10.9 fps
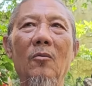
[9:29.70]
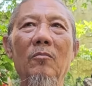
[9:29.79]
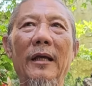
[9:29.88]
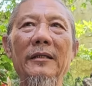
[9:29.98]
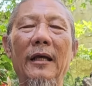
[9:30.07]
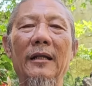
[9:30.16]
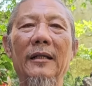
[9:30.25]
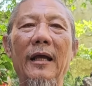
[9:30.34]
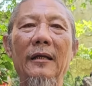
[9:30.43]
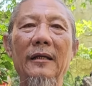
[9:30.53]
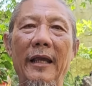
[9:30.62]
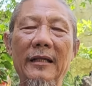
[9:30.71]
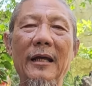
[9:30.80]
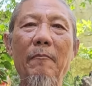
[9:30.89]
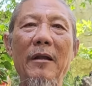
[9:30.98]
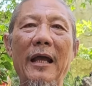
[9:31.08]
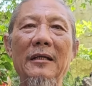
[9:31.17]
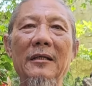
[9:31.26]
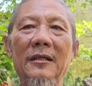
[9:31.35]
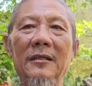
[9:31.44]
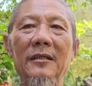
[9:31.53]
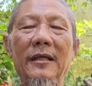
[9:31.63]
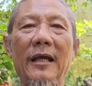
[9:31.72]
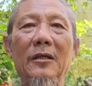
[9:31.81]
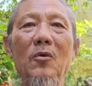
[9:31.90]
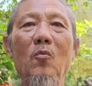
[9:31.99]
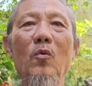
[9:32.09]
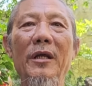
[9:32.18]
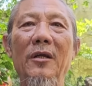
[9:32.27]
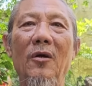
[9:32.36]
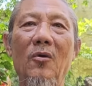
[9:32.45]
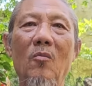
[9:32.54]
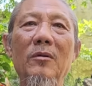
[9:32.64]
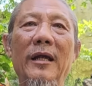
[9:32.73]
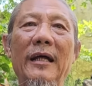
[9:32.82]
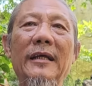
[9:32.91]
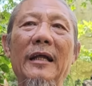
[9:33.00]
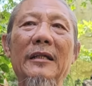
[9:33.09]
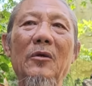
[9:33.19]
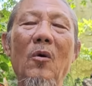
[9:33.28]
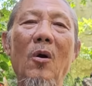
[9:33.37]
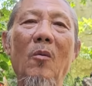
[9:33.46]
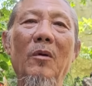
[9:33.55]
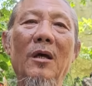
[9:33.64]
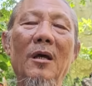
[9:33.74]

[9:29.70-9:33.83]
cũng lẫn trần thăng, kẻ tám lạ người nửa căng chung quy rồi cũng rỡ thăng tiêu hồ.